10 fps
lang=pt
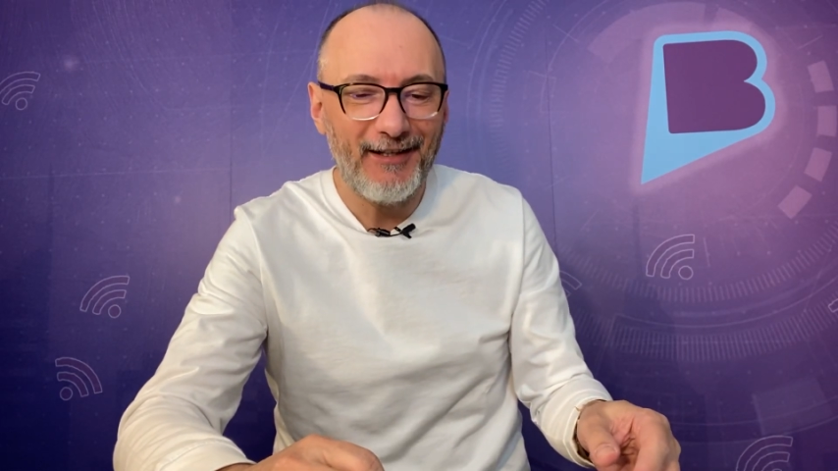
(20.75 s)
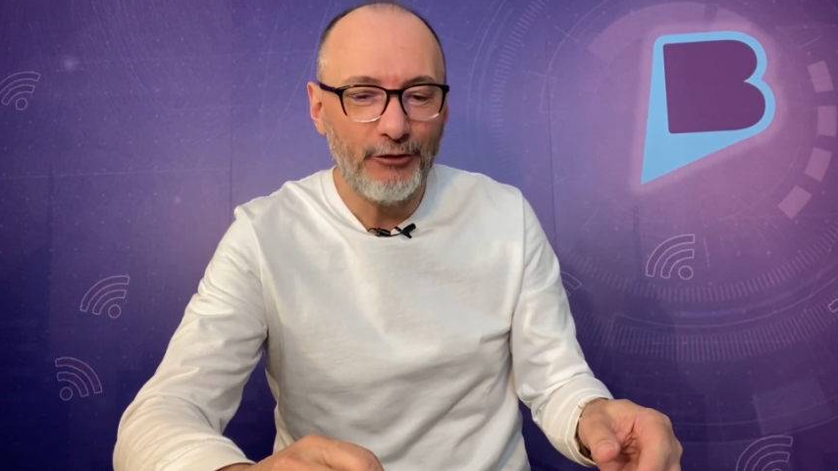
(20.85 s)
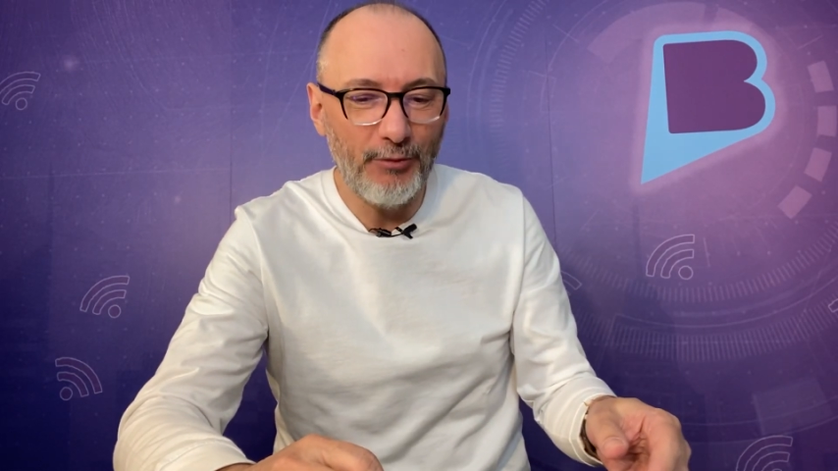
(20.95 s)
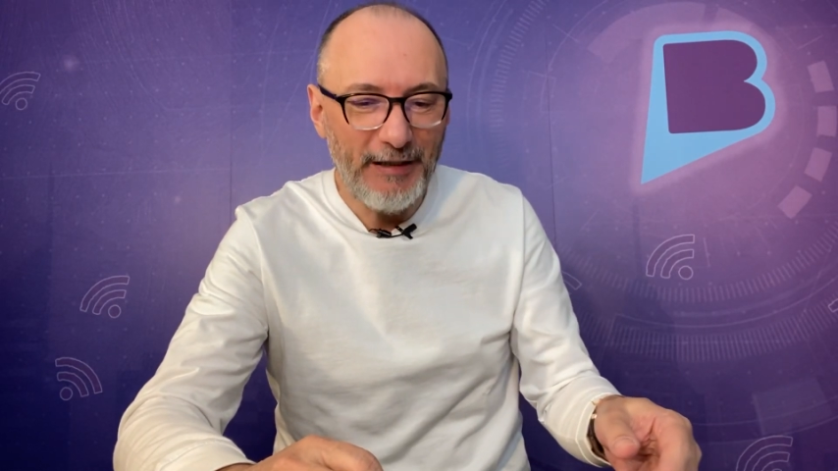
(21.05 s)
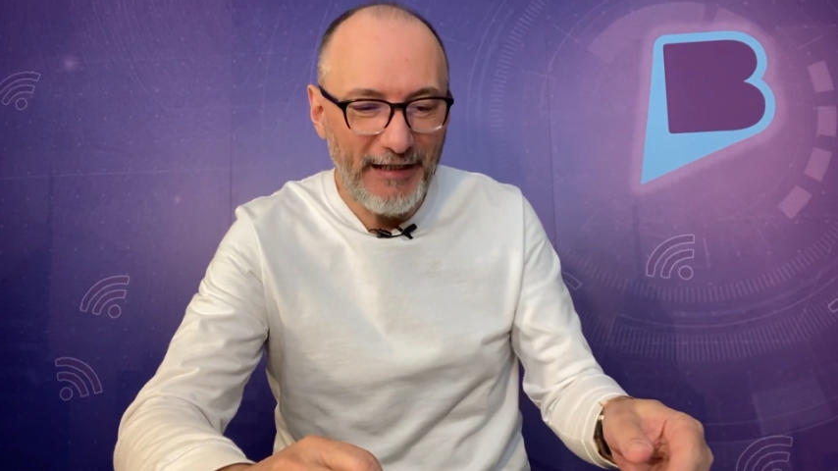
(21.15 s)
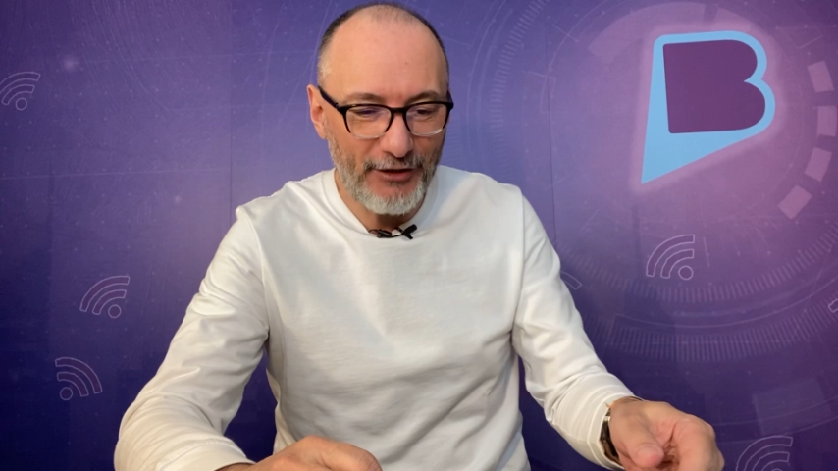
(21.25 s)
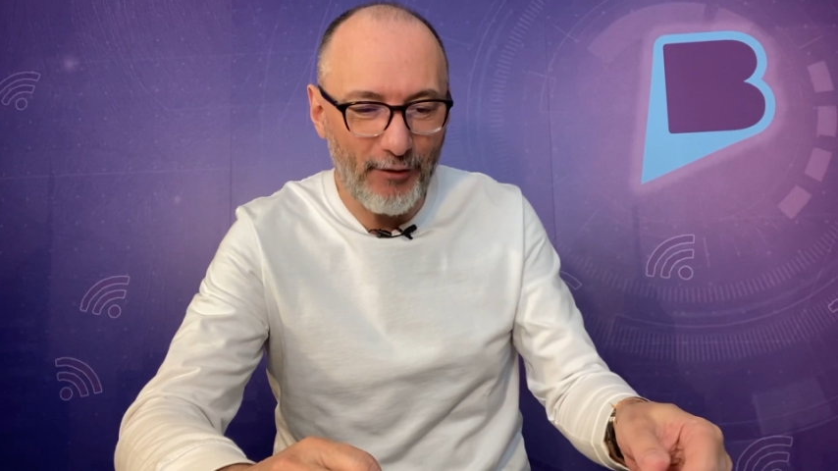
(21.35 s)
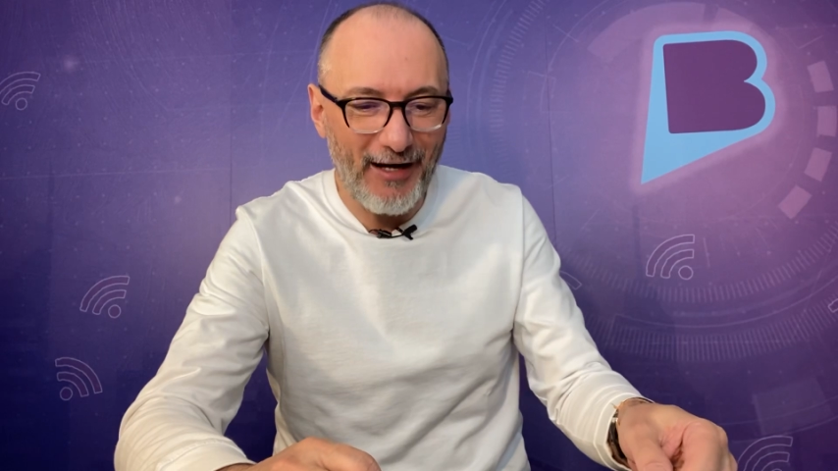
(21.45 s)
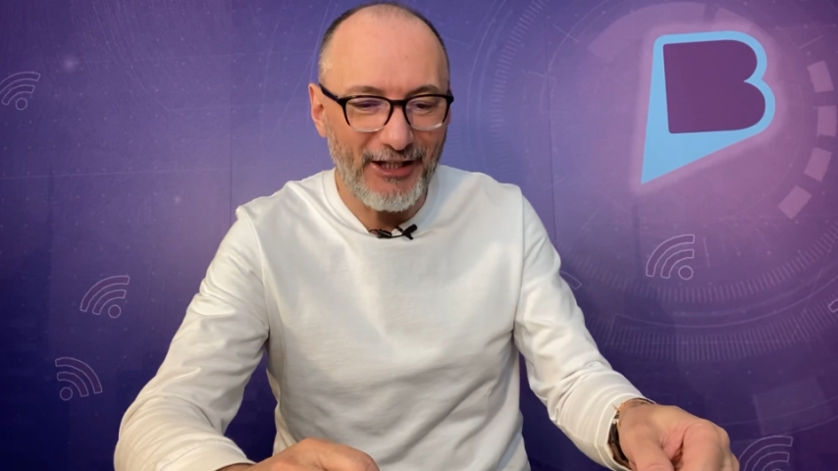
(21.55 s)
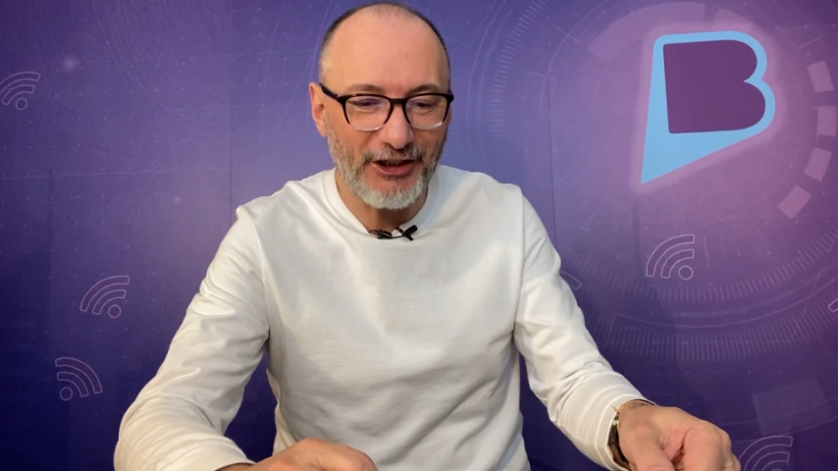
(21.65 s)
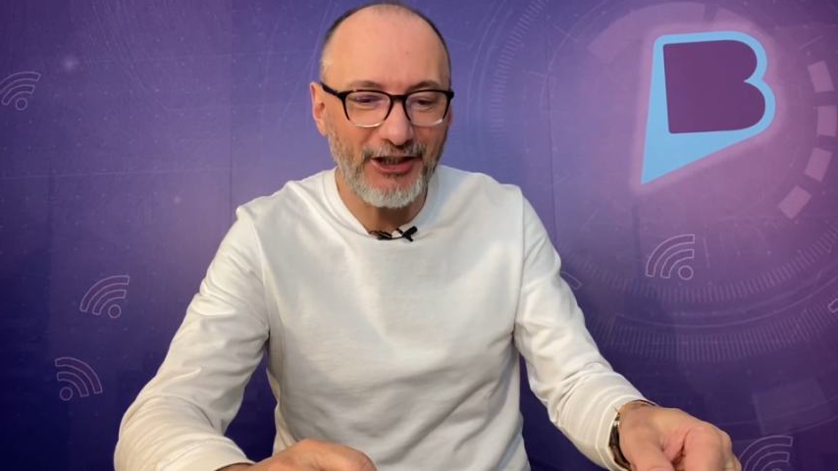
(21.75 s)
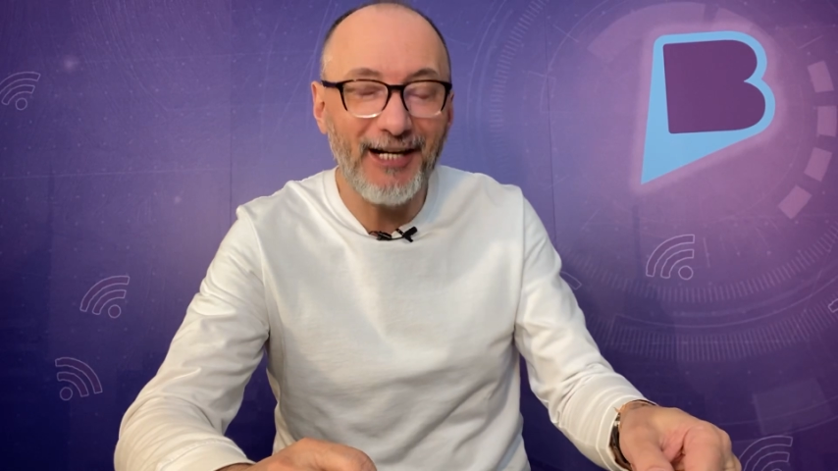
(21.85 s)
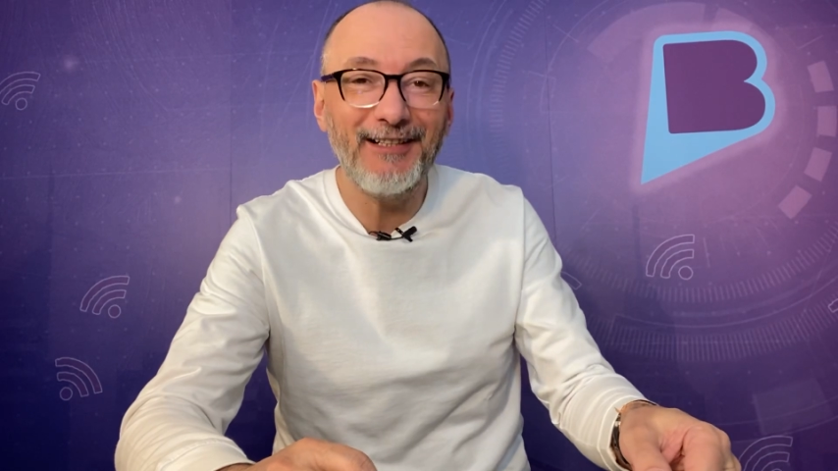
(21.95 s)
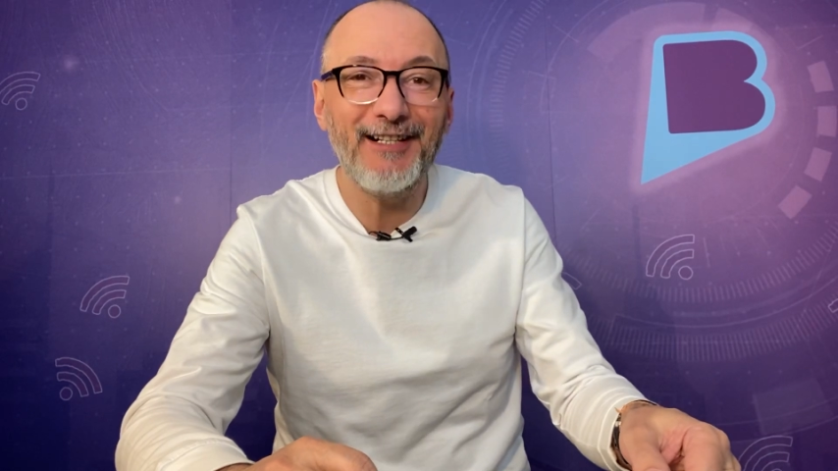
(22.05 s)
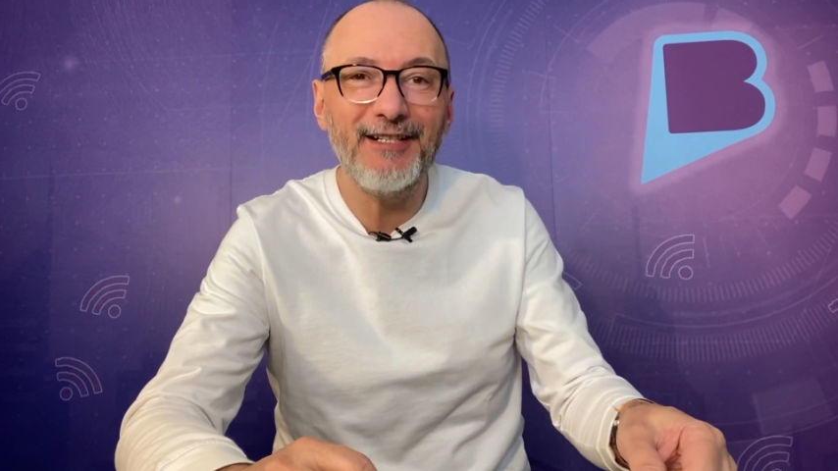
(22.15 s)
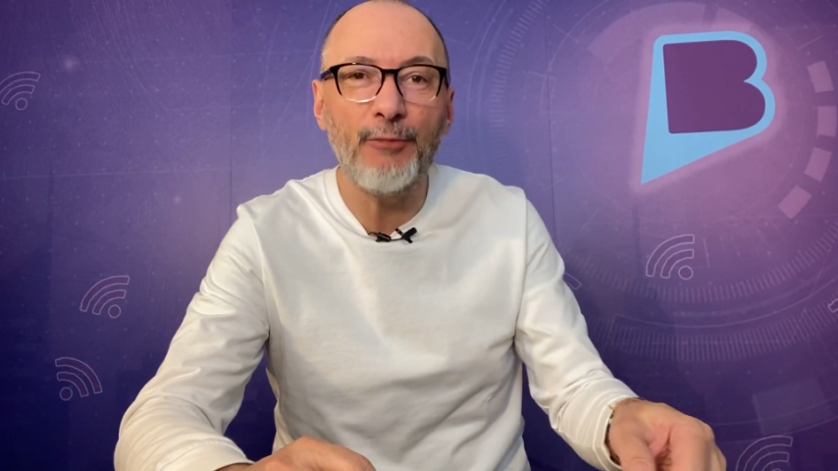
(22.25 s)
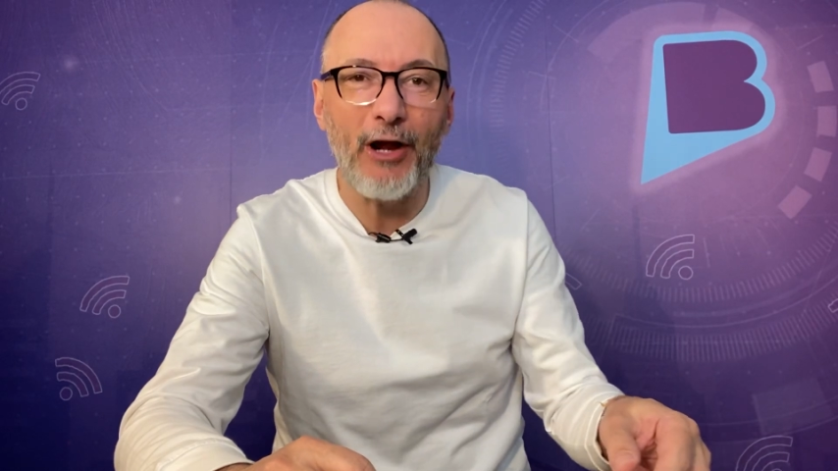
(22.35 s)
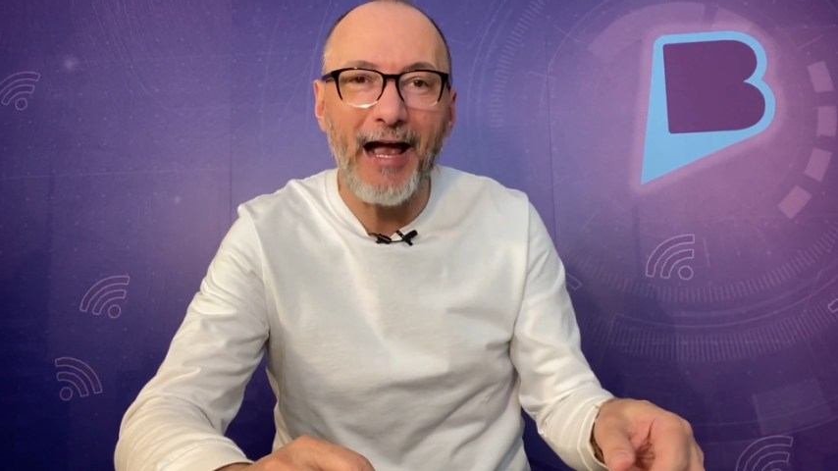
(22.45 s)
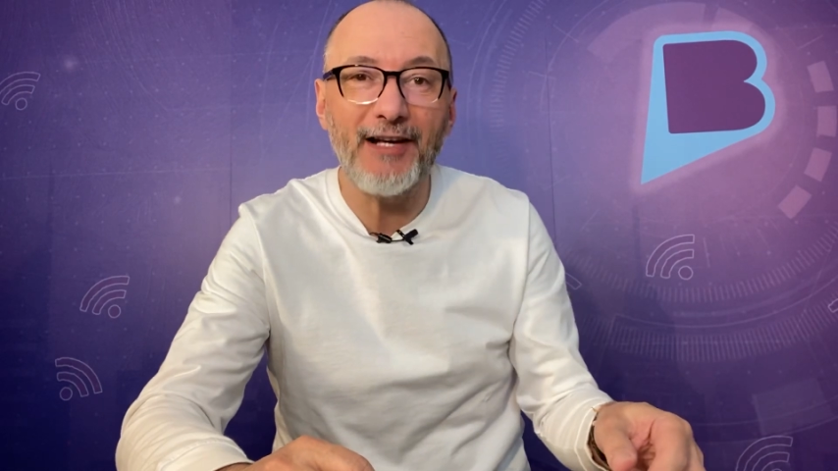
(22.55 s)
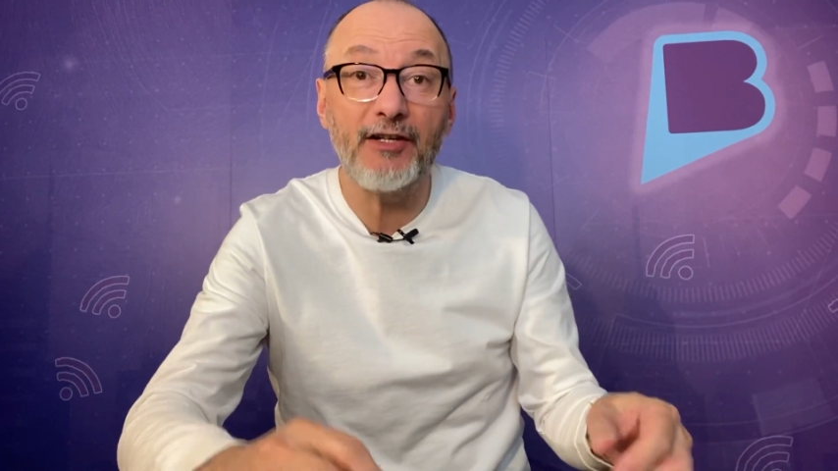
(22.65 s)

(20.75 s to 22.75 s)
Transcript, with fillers: do ministro Alexandre de Moraes,